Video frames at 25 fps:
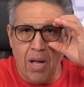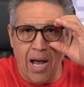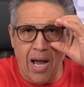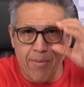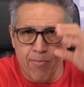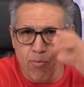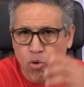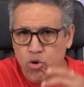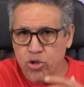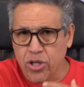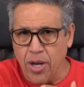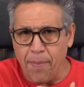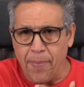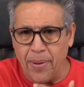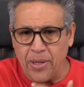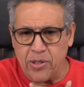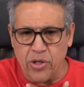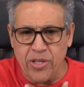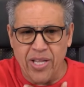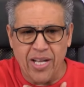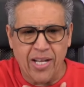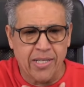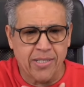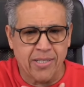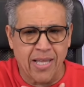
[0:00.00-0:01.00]
Hay muchas
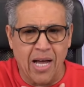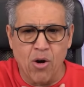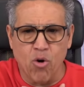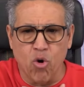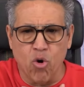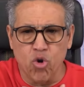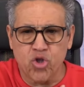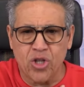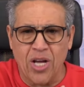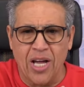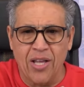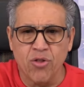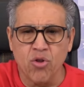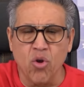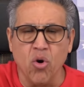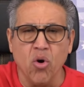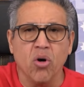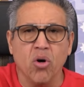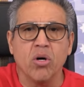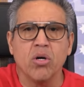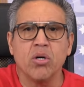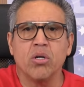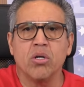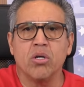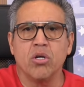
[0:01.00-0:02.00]
personas que están
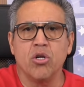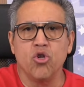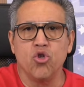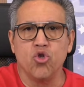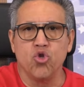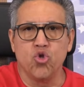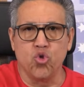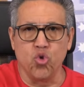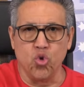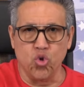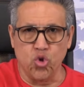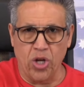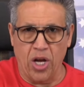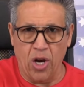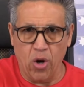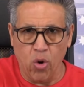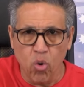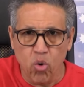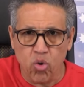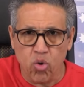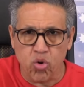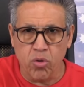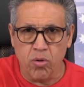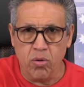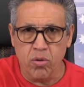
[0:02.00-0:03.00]
gozando su
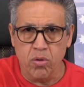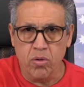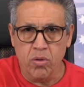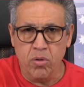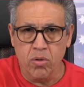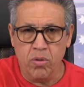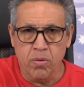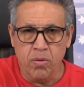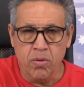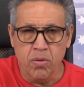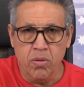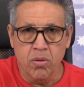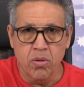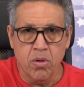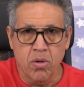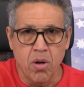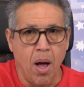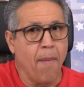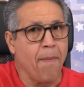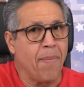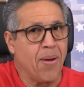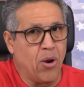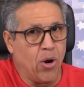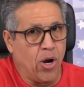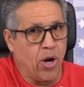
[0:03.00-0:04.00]
salud,
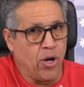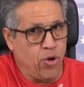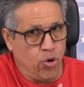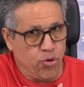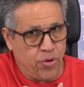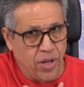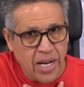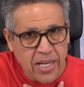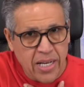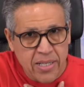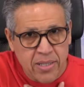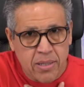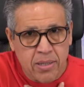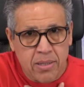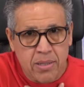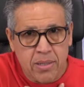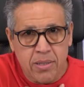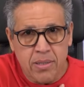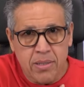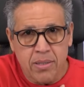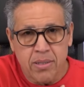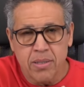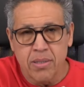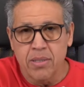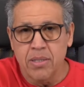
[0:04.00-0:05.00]
pero hay otras
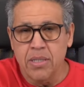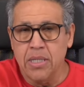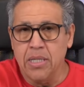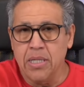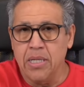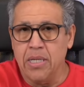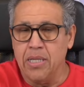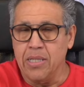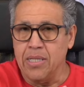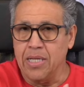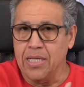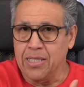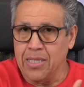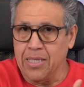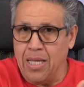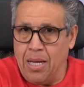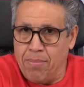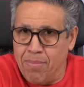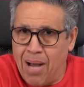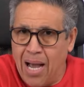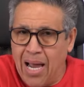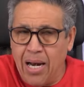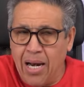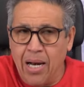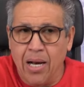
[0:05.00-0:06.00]
que
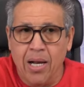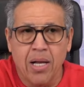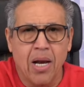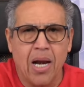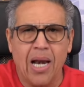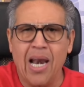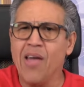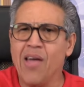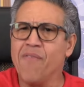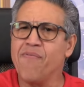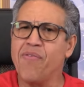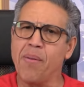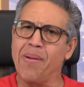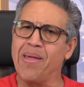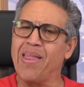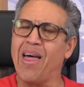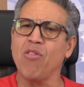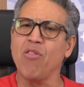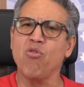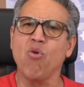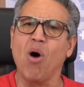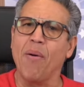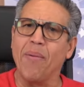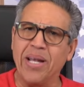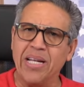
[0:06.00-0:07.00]
están mal. La
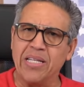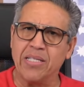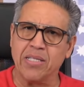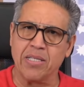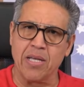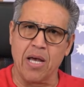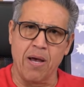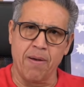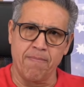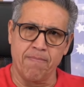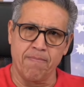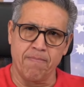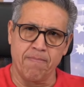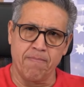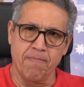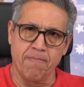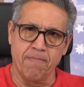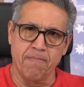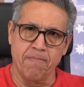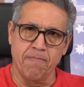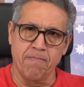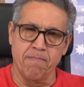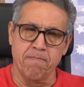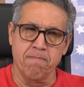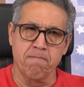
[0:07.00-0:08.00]
enfermedad no avisa.
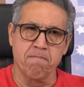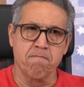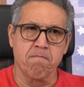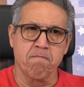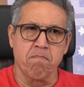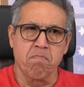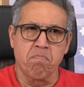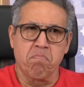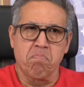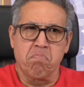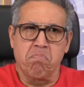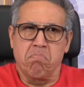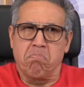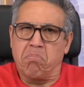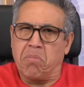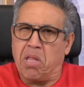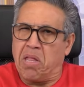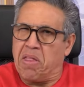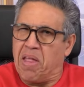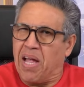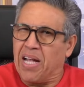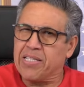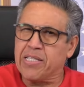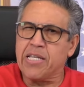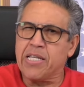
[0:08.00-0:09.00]

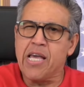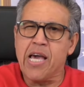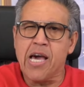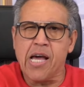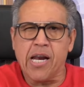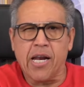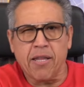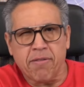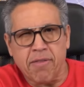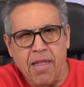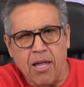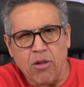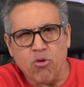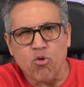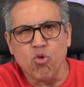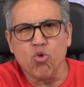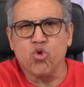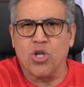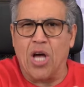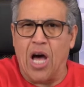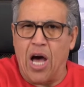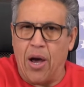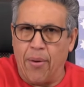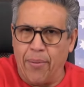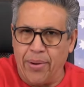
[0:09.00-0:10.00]
Te da cierta, tú
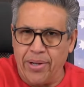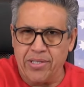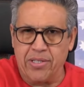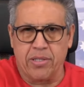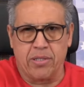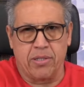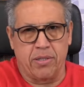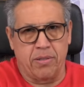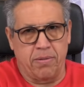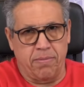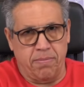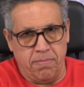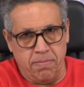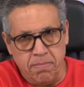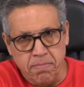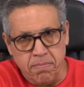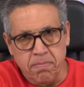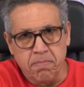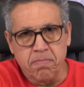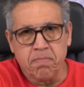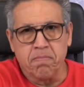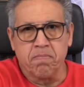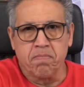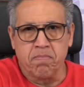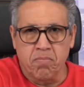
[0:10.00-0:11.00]
sabes,
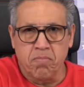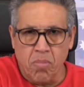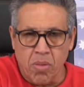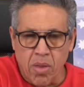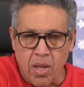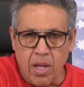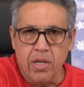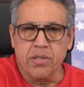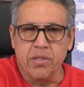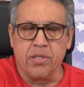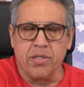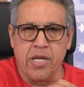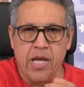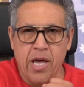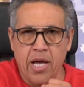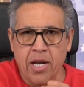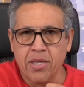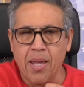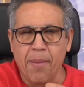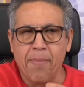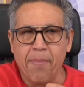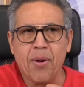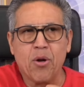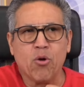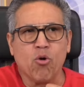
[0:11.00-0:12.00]

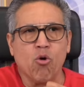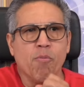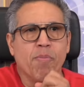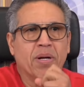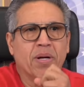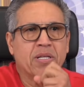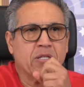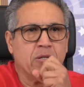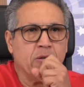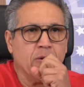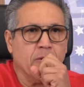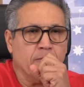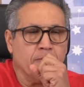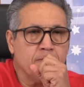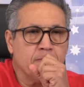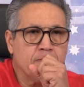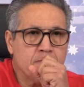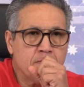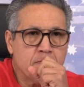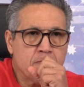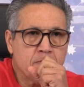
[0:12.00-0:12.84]
cierta preocupación.